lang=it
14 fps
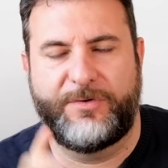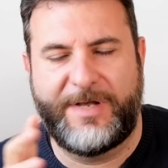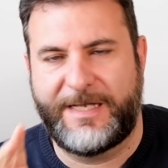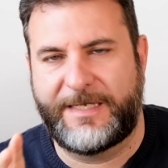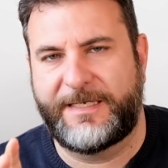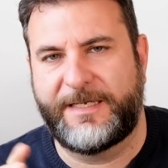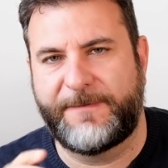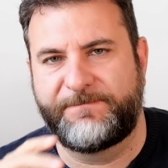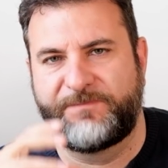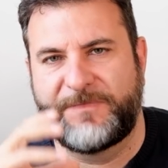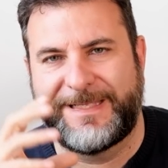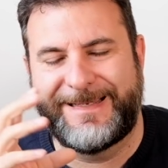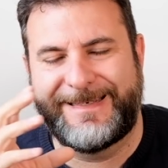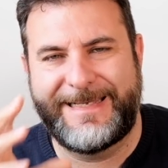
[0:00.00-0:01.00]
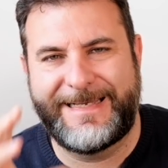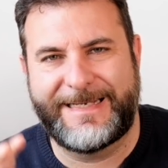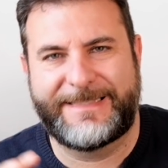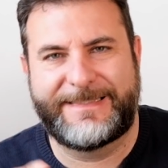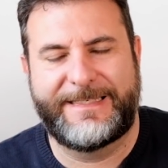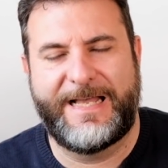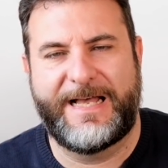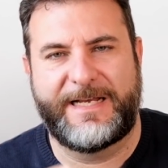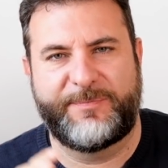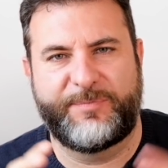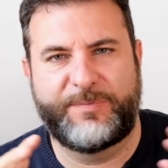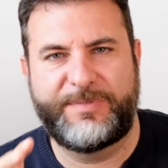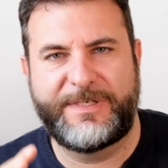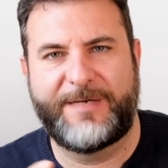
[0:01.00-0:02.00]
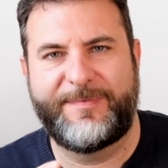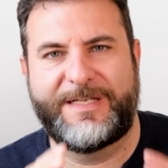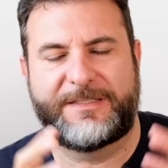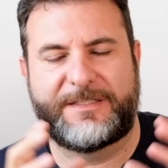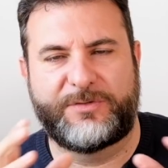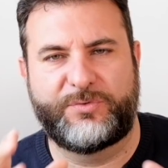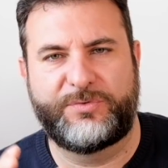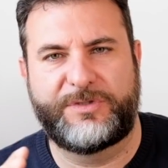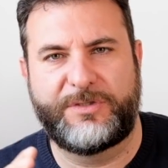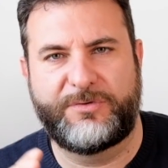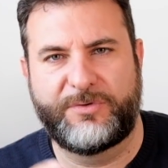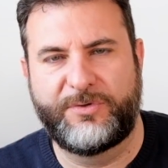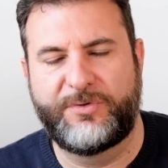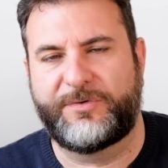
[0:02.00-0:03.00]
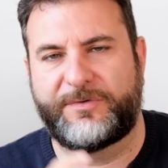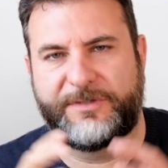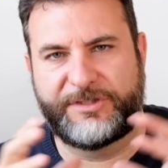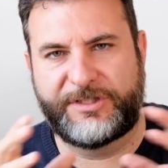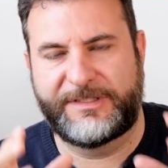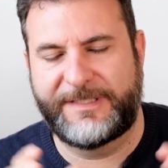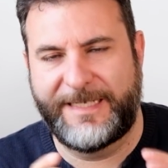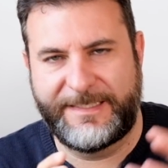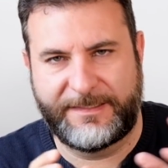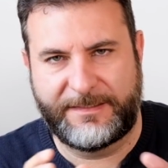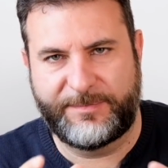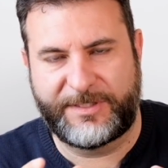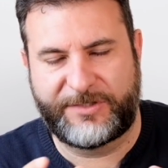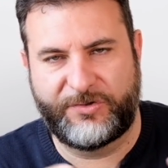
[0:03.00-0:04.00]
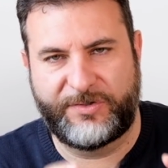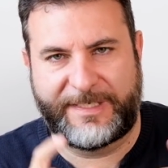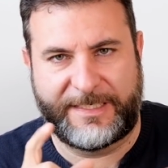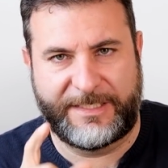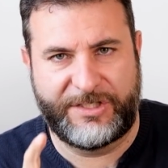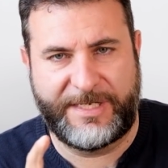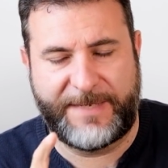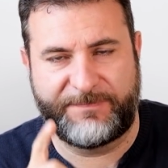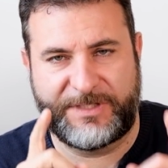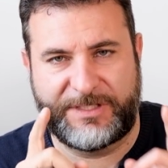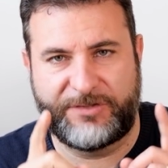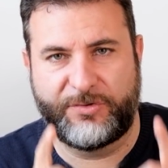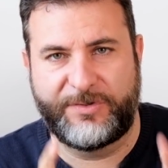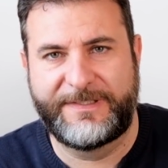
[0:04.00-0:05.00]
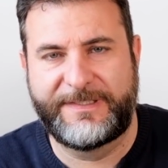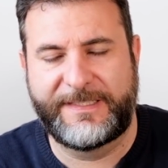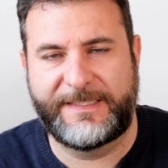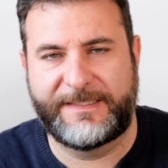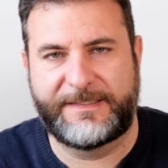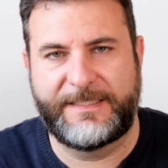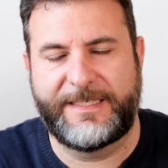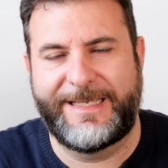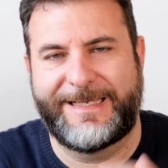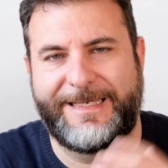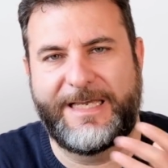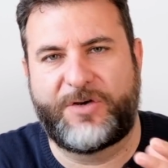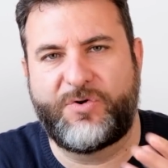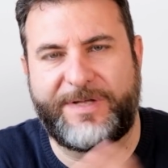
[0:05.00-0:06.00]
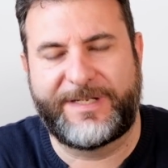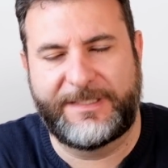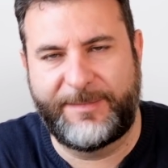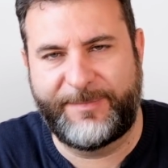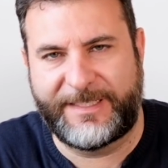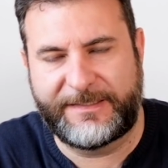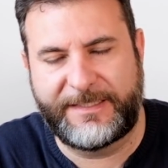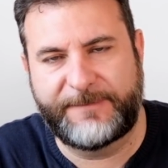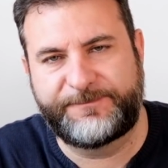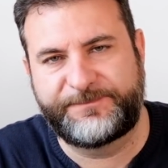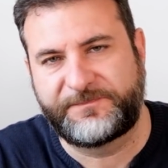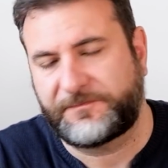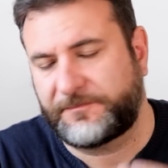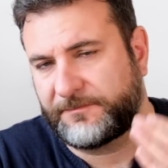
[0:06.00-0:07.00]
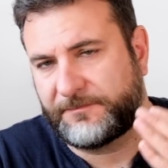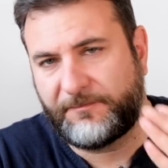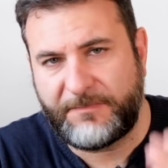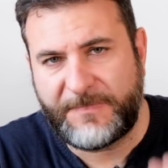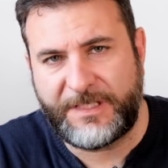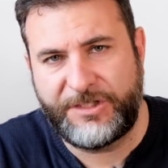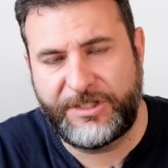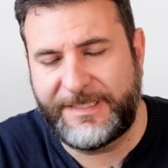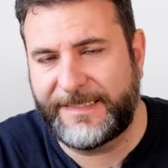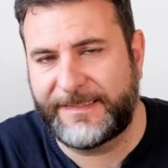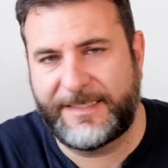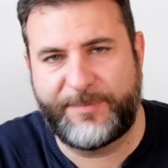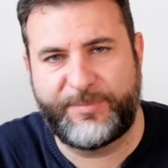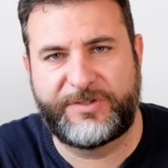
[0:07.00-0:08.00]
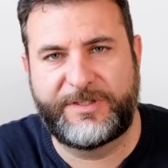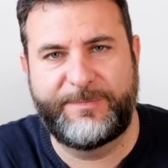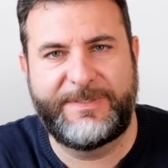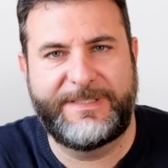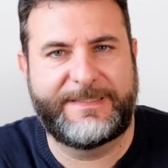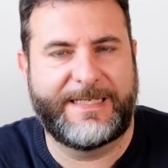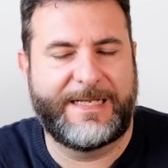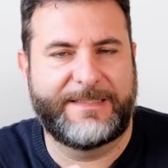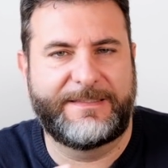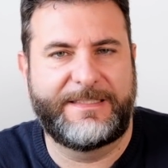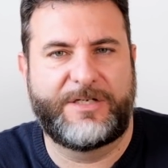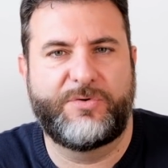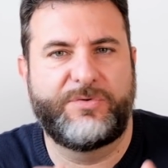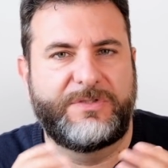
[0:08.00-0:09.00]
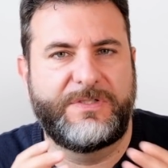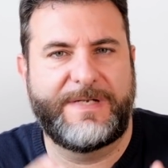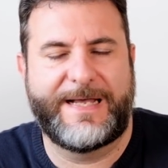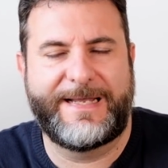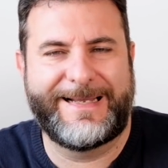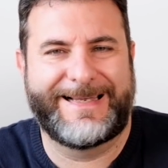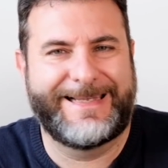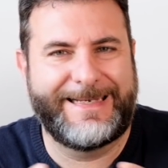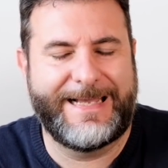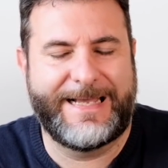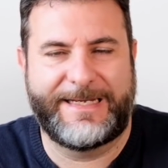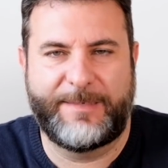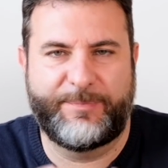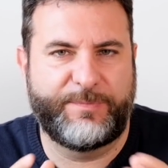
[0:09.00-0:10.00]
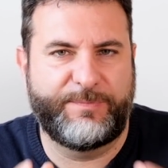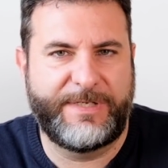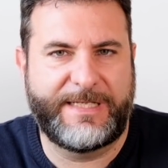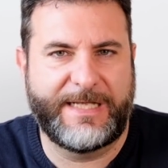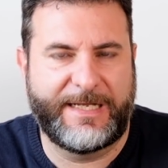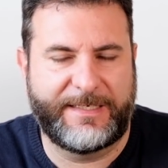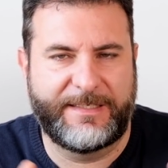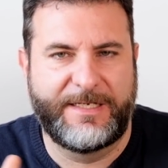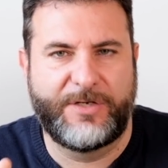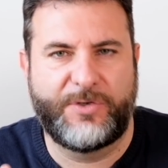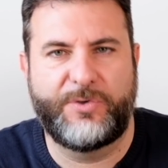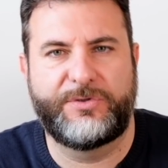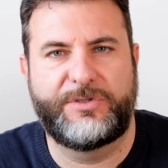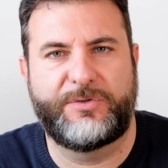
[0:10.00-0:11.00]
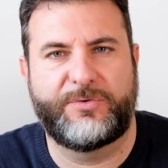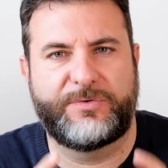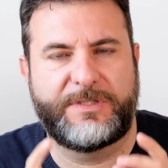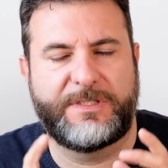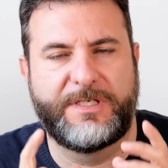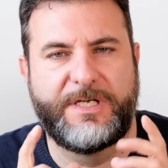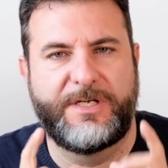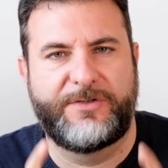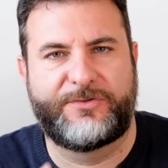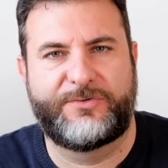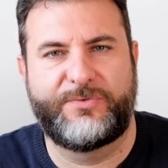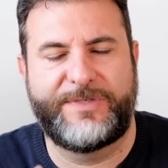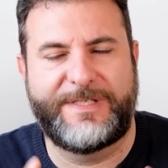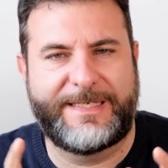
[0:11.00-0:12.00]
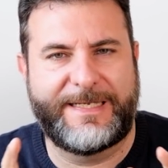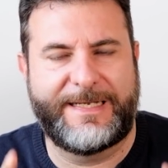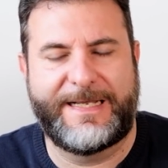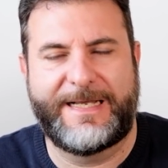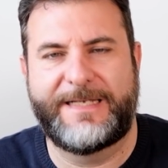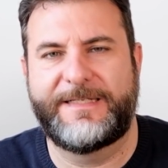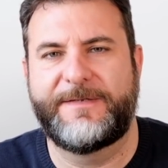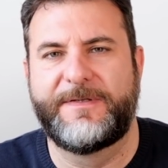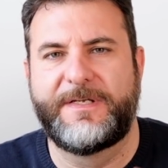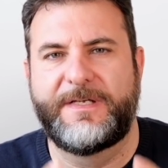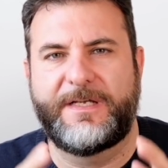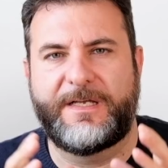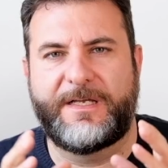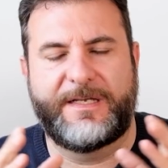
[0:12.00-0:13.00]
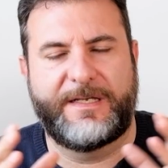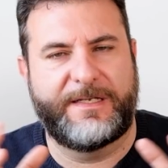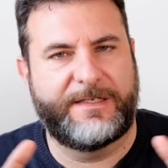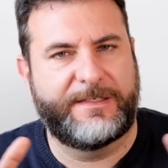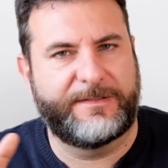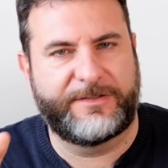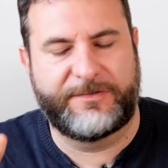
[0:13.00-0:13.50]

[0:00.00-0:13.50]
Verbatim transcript: anche ringraziare pubblicamente tutti coloro, le centinaia di persone che già si sono iscritti e che concretamente ci date la possibilità di continuare a creare e a pubblicare contenuti sui canali, eh,